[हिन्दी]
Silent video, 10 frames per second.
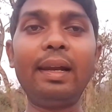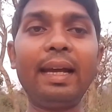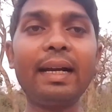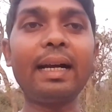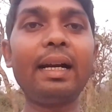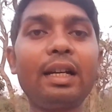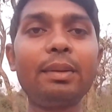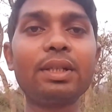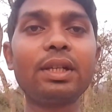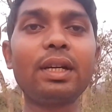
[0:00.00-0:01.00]
lake
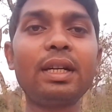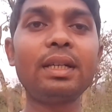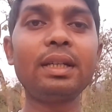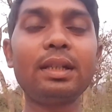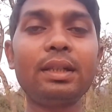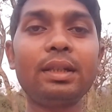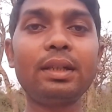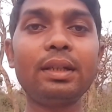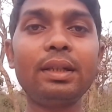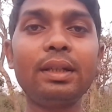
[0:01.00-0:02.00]
cultivation
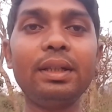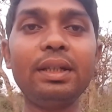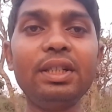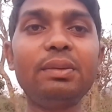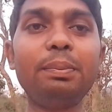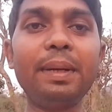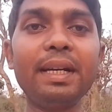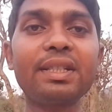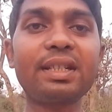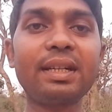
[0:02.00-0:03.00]
is
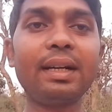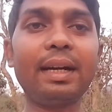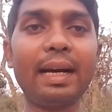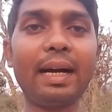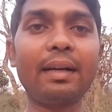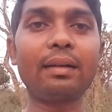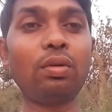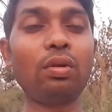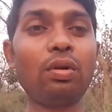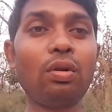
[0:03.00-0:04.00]
best done
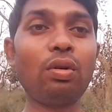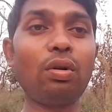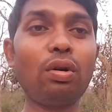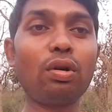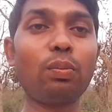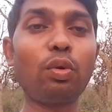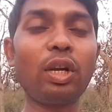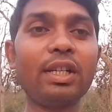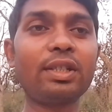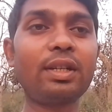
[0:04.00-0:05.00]
on
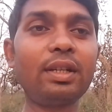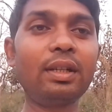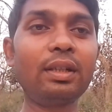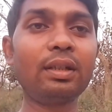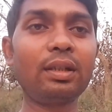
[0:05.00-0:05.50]
polas tree